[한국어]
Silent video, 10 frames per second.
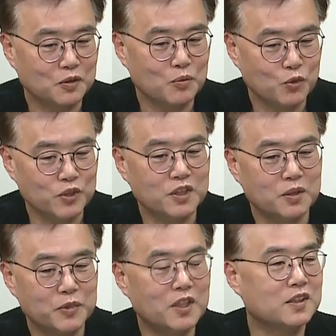뭐
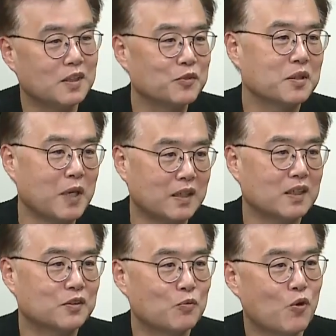이제 밑에 사람들이
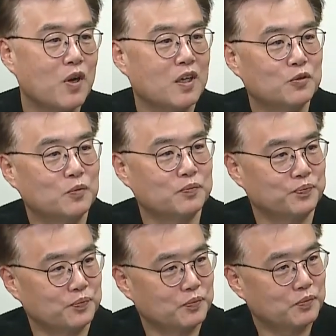만나서 뭔가
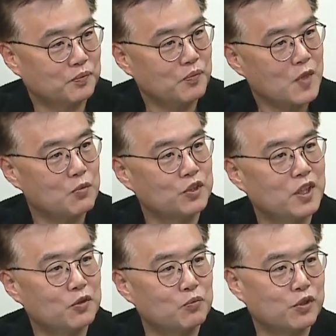좀 음.
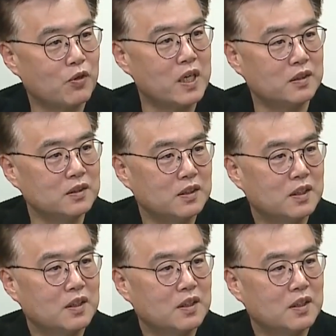문제를 좀 풀어가는 음.